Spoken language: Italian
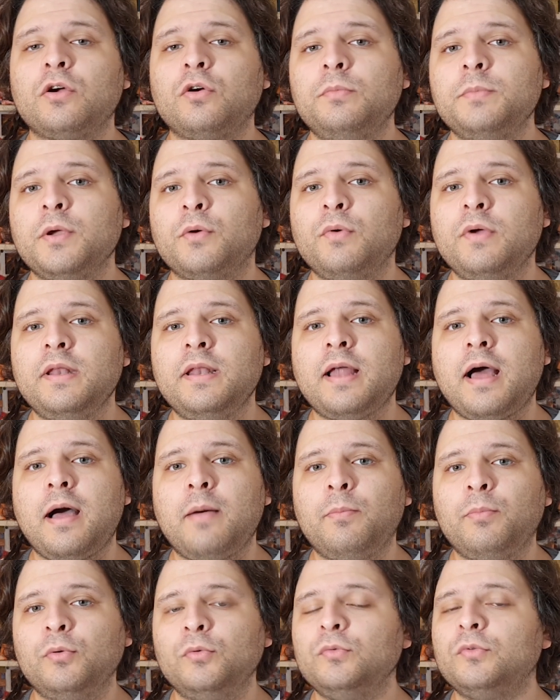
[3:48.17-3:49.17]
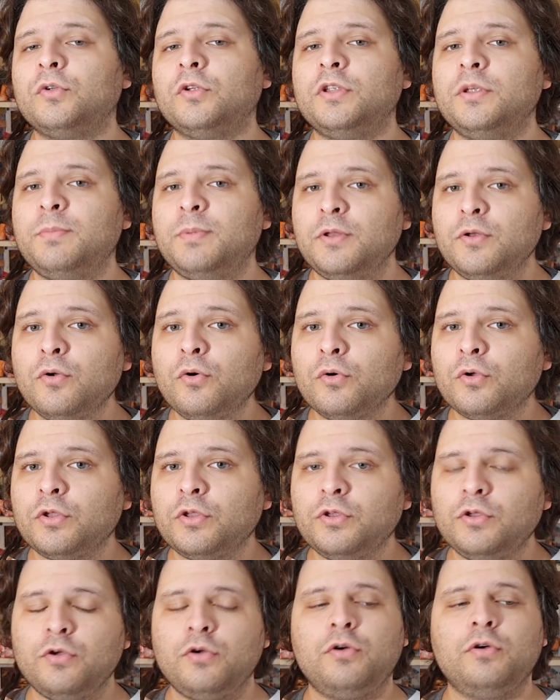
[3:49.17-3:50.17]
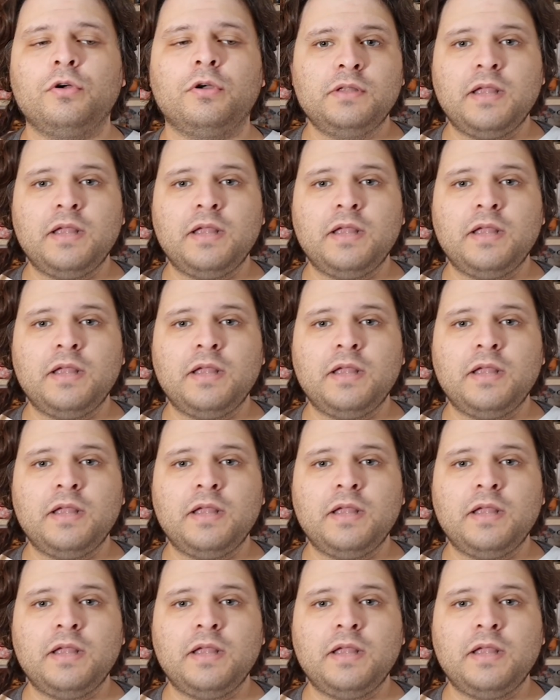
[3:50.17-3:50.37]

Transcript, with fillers: come quella appunto di Pinocchio